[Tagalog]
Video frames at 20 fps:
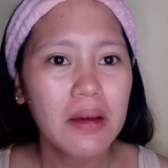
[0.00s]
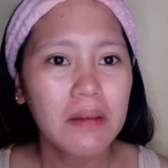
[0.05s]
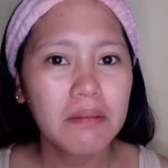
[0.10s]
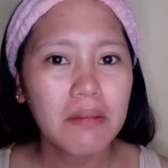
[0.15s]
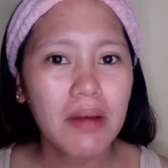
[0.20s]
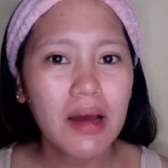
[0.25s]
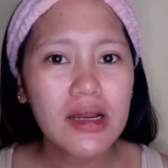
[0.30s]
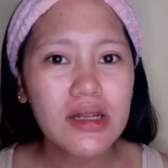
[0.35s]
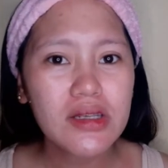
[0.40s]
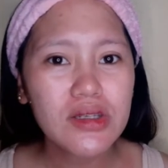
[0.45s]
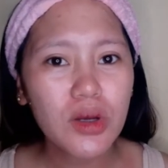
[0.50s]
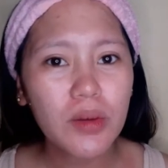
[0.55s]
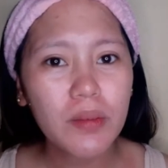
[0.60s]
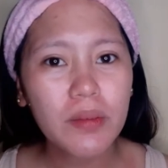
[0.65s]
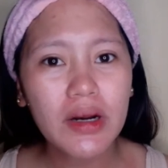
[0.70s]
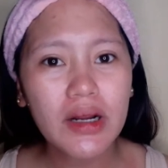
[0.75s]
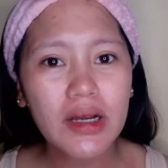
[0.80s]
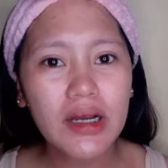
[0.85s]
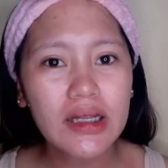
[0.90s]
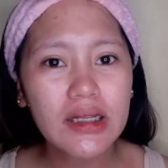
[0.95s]
Bali,
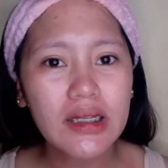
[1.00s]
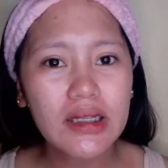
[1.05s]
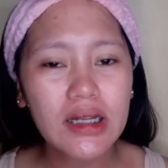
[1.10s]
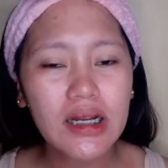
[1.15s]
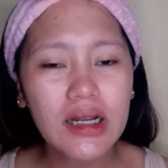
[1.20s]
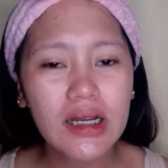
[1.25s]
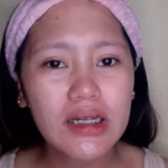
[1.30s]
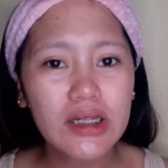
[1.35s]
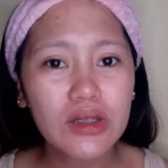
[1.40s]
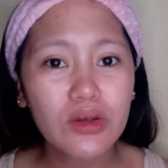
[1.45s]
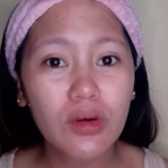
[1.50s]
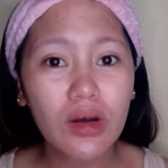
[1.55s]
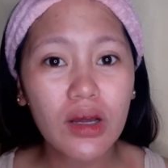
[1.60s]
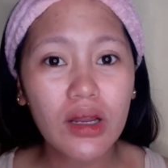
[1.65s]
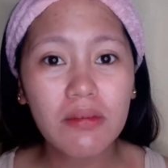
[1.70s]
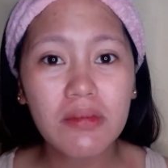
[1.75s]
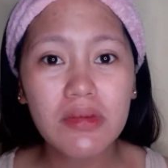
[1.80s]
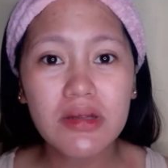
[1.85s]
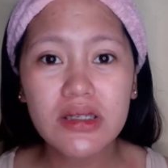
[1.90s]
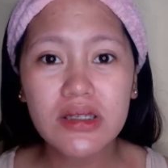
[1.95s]
sobrang ganda talaga nitong
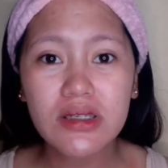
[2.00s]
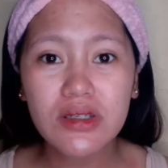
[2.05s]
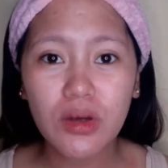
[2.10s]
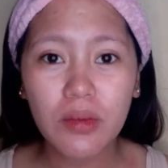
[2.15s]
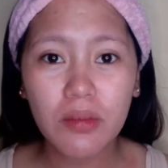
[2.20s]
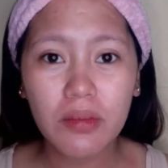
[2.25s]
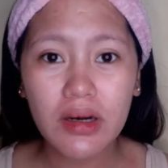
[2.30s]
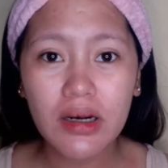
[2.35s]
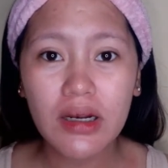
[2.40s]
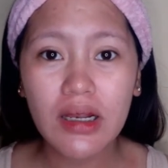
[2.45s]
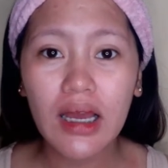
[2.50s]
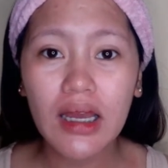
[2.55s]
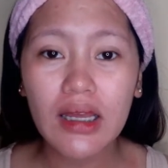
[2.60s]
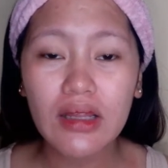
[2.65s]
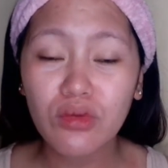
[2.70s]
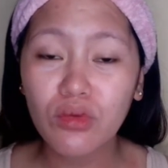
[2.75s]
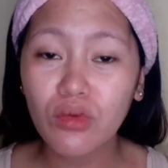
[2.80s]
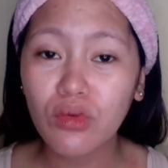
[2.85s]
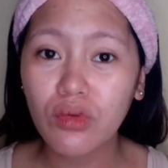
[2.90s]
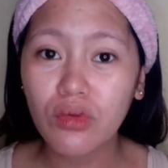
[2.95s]
kalamansi. Sobrang
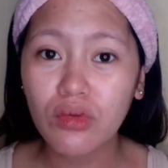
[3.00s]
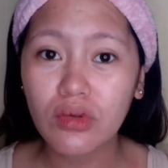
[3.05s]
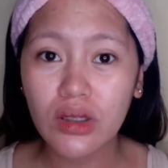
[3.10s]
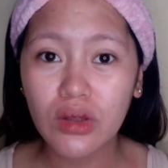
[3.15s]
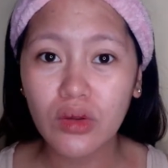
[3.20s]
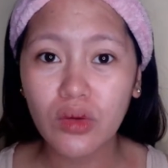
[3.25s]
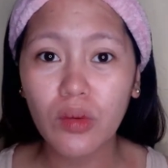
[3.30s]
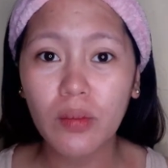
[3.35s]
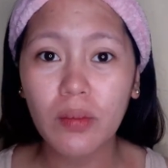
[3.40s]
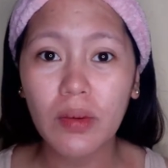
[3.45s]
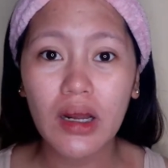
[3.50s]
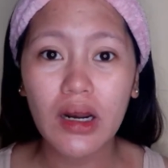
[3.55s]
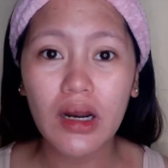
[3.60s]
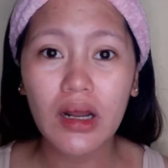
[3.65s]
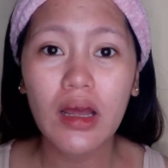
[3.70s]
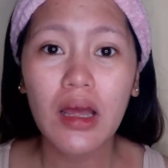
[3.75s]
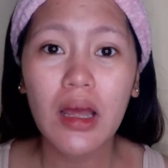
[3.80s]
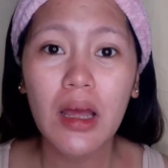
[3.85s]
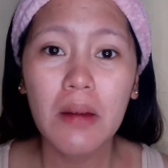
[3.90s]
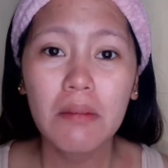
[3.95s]
laking tulong nito
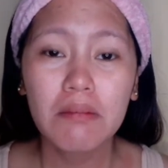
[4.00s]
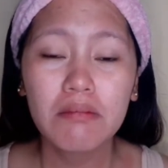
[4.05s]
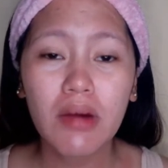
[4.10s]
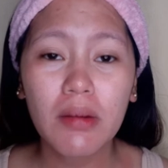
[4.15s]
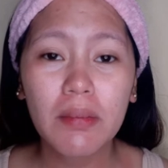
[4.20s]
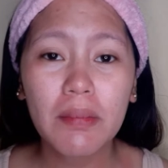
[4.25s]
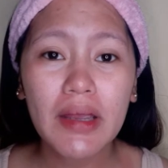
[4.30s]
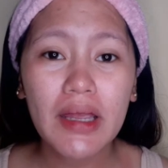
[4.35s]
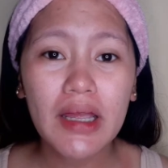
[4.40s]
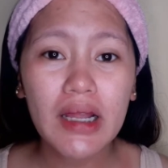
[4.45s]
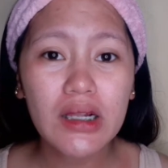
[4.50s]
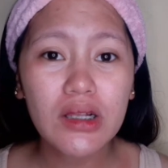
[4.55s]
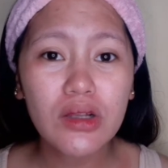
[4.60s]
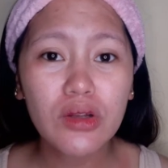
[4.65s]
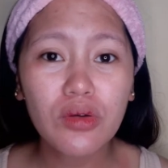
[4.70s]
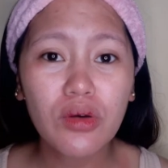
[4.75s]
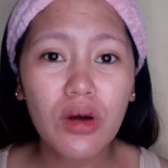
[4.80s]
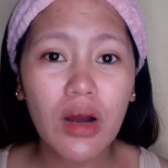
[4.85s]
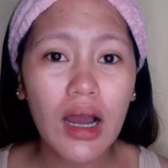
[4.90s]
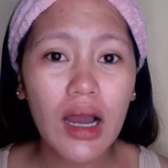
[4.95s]
para mapahil
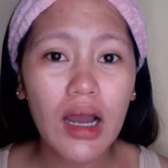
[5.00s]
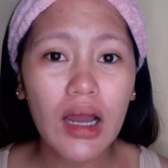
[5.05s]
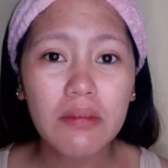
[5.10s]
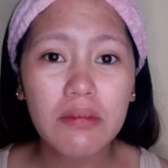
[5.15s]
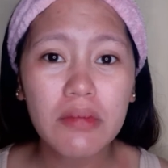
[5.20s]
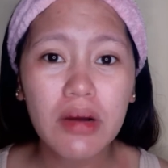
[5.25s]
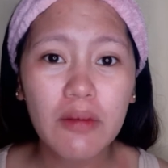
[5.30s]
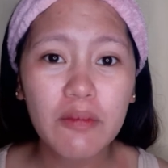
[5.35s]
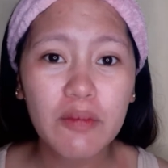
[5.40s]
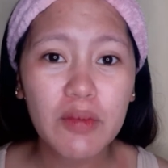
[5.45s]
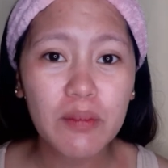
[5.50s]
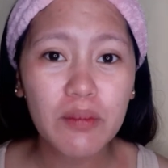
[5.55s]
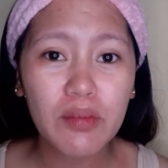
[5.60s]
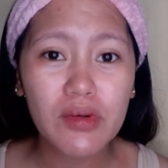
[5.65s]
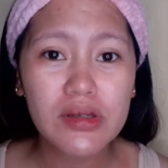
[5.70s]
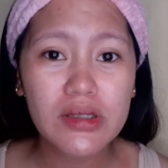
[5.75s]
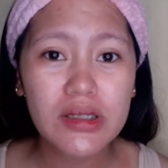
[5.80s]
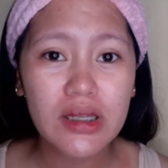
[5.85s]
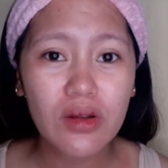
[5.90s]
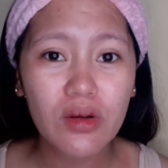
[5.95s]
yung aking mga
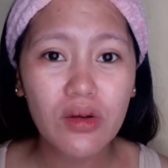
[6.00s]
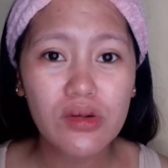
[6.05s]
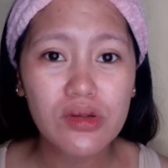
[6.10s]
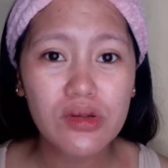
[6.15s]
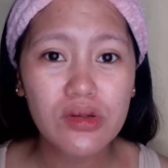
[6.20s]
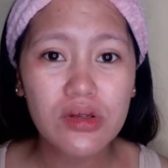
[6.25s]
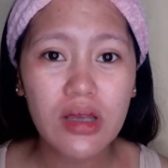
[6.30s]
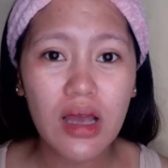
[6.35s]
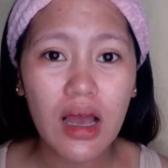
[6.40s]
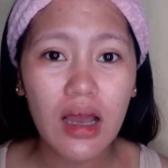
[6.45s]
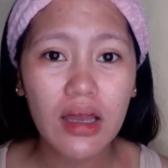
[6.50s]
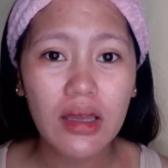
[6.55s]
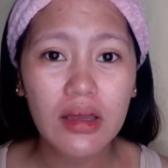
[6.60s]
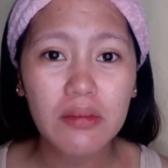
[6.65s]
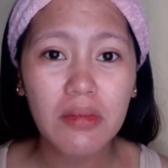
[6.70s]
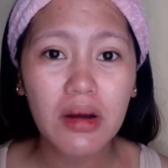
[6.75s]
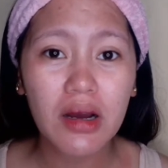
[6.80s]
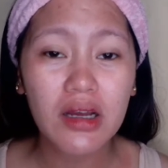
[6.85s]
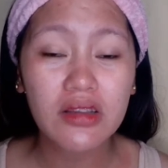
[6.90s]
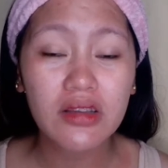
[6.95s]
pimples and also sa aking
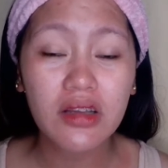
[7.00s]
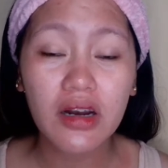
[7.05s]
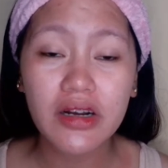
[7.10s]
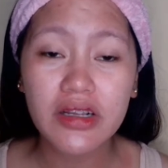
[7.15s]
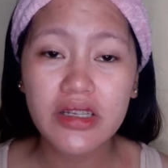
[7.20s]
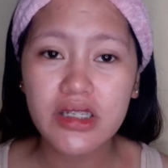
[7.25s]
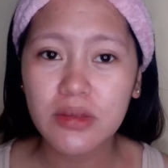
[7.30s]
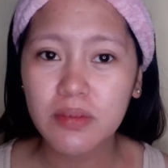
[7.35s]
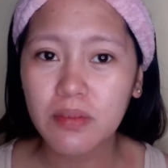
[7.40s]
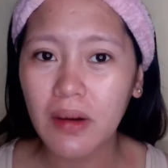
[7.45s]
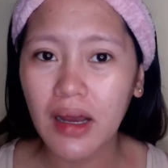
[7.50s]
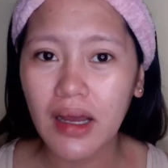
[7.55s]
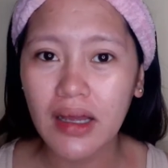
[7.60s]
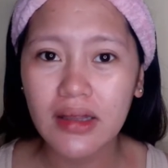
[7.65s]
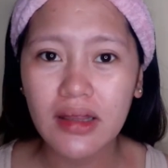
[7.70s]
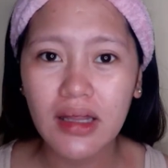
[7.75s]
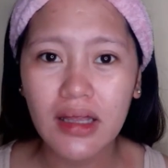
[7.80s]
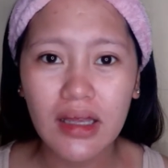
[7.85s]
mga dark spot.